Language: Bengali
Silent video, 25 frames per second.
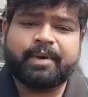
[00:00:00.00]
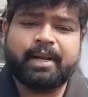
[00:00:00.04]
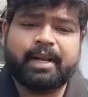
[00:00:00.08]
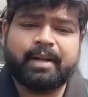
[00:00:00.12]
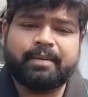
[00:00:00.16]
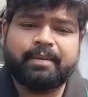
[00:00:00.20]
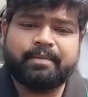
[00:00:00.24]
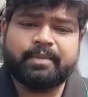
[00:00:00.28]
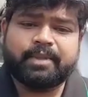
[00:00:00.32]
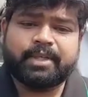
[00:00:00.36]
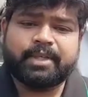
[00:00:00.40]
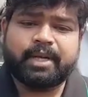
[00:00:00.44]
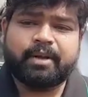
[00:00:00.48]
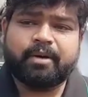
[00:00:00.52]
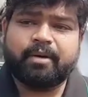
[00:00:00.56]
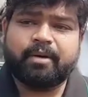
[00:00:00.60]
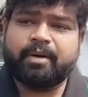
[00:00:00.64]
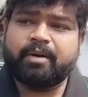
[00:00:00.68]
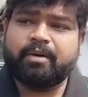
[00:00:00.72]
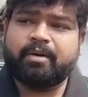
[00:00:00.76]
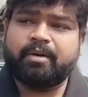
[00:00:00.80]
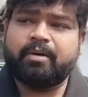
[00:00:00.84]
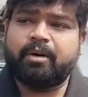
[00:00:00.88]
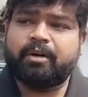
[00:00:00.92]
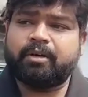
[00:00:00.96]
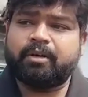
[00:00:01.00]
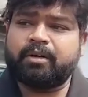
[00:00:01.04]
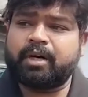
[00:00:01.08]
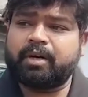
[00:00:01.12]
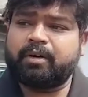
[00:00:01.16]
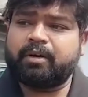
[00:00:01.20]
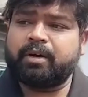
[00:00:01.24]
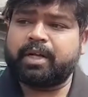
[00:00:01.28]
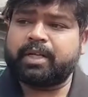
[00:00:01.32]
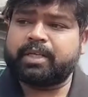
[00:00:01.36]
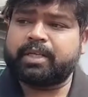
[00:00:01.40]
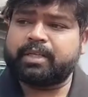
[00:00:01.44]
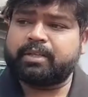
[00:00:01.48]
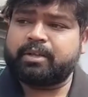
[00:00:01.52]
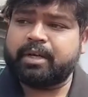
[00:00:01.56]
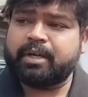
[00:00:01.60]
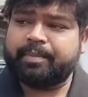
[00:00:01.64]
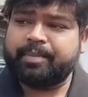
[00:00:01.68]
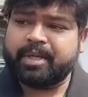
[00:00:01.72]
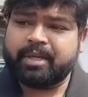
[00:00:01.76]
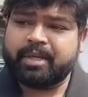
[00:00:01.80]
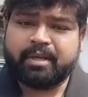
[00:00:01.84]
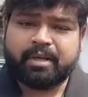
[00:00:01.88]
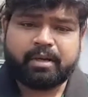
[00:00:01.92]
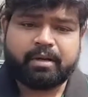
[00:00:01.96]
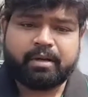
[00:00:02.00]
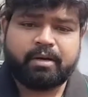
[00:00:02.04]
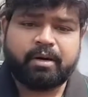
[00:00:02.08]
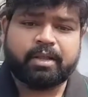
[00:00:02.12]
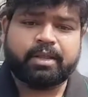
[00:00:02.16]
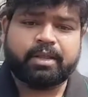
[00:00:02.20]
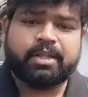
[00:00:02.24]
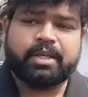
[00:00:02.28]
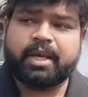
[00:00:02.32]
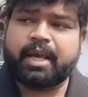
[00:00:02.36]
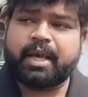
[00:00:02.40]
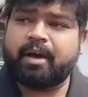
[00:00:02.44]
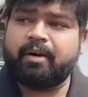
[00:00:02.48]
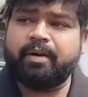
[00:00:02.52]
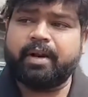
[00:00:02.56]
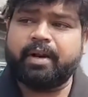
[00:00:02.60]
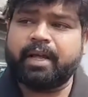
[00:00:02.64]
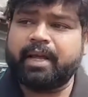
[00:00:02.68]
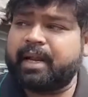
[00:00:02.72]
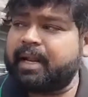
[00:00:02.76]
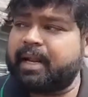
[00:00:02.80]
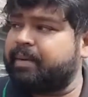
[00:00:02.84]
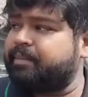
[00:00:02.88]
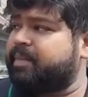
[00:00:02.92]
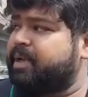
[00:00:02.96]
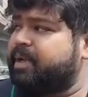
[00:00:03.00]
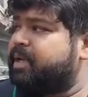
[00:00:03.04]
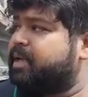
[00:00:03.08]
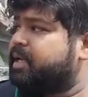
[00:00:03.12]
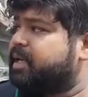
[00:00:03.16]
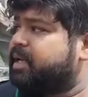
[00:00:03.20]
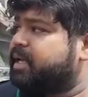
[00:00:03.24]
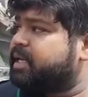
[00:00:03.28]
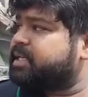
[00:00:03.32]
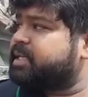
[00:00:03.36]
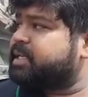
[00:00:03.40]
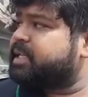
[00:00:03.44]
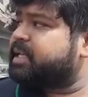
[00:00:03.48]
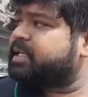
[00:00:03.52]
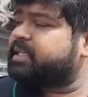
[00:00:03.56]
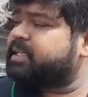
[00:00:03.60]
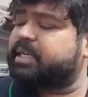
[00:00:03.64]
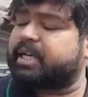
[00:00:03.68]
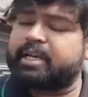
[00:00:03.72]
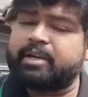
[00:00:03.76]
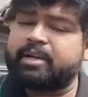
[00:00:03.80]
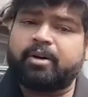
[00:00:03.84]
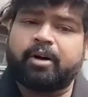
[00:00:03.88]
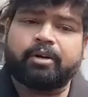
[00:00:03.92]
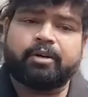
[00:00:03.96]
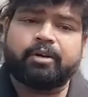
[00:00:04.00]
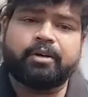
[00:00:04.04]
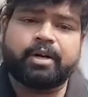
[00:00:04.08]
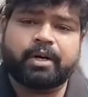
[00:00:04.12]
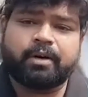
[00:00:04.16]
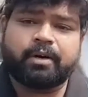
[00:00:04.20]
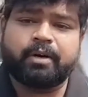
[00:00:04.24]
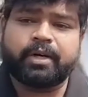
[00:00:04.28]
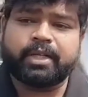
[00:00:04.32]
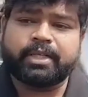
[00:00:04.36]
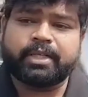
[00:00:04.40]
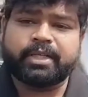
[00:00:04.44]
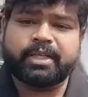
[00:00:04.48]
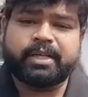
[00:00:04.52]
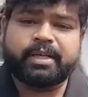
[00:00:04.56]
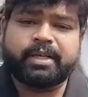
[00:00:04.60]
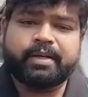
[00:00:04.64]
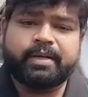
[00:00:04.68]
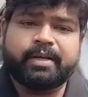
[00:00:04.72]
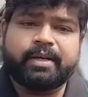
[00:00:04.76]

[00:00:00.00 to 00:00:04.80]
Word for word: পারলাম যে এরকম এরকম ঘটনা ঘটেছে তো আমি ঘর থেকে এখনই এলাম এসে দেখছি এই ঘটনা ঘটেছে